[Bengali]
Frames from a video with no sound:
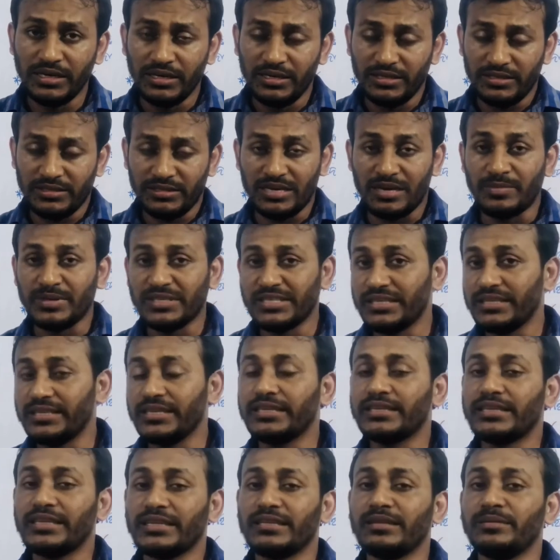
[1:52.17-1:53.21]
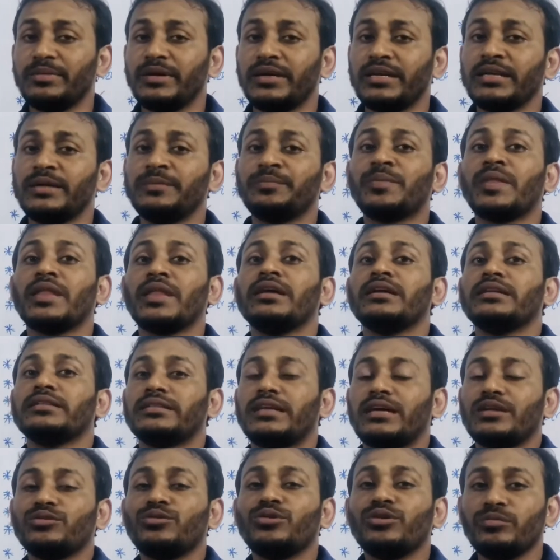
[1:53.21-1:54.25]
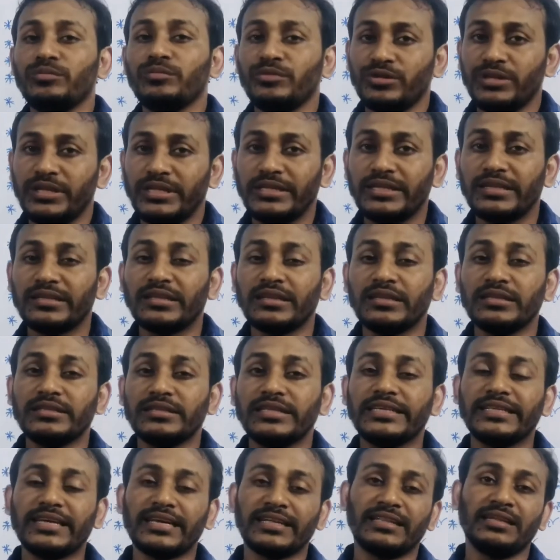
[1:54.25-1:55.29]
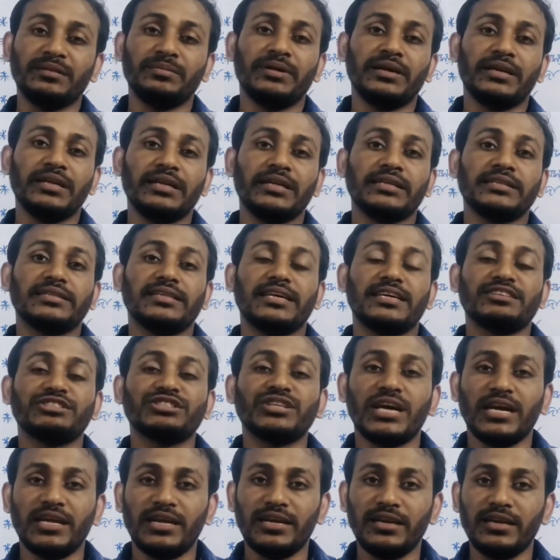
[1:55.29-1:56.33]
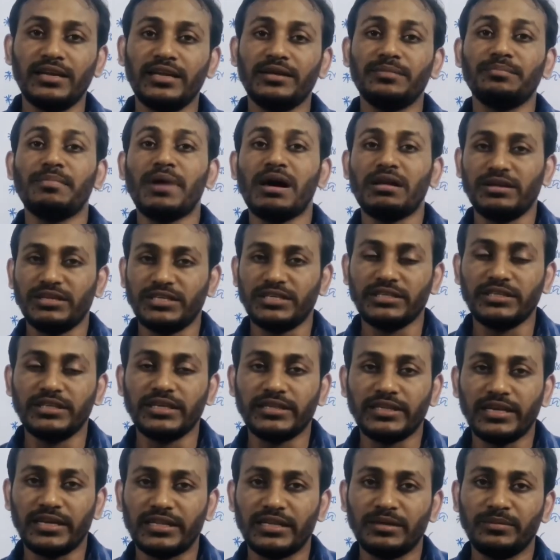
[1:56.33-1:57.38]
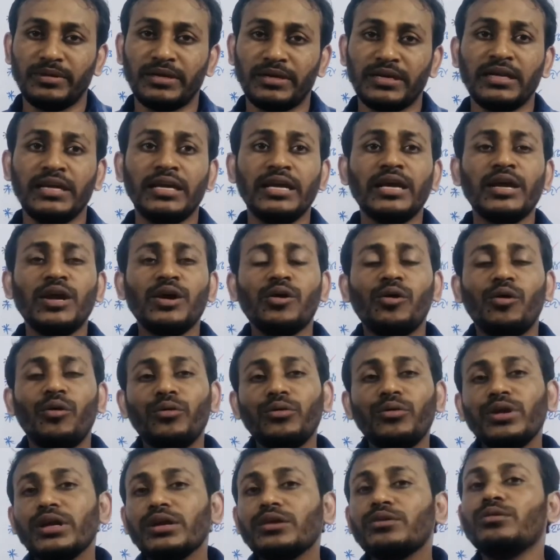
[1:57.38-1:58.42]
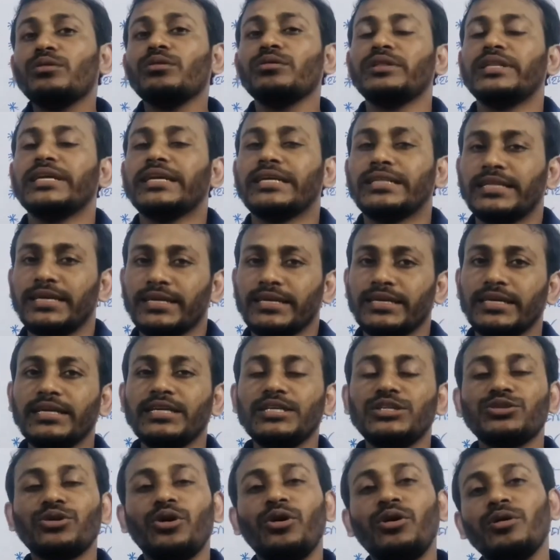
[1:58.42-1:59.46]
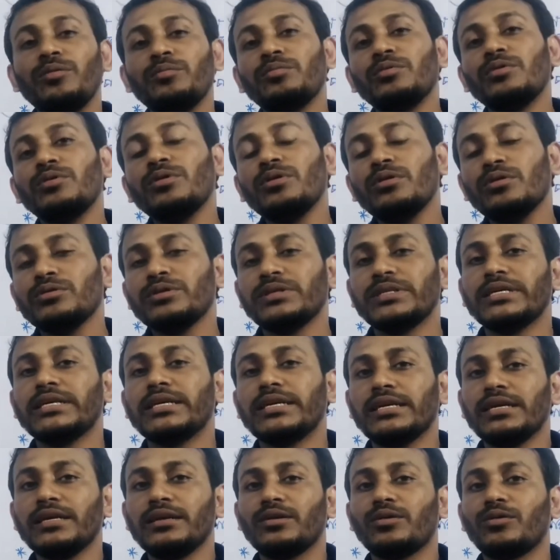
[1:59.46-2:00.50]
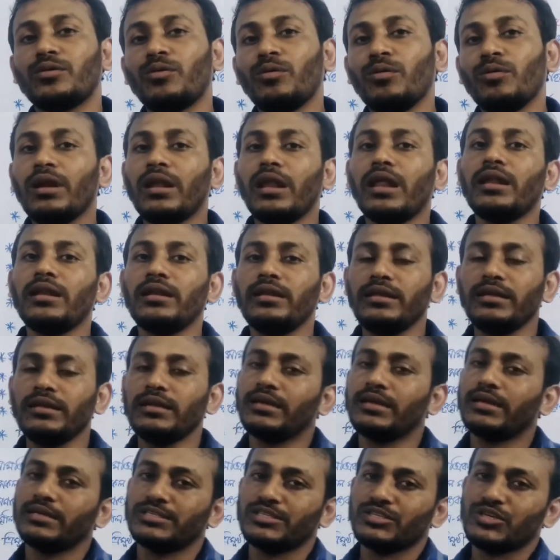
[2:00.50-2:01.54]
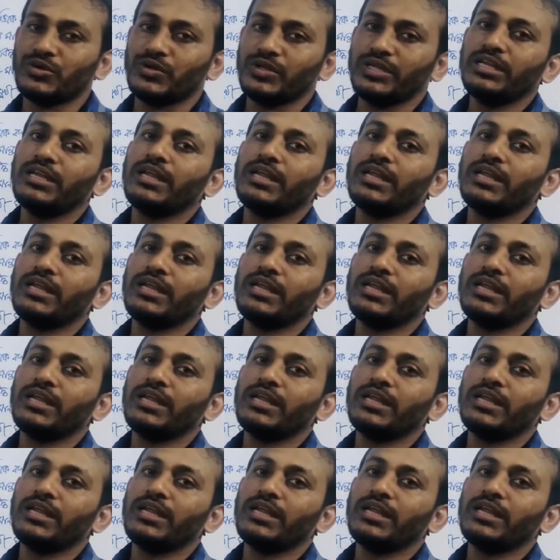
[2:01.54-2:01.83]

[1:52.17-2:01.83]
সামাজিক দিক থাকতে পারে তার ধর্মীয় দিক দিক থাকতে পারে তার শারীরিক মানসিক দিক থাকতে পারে অনেকগুলো দিক থাকে এই সবগুলো দিকের কল্যাণ নিয়ে কাজ করে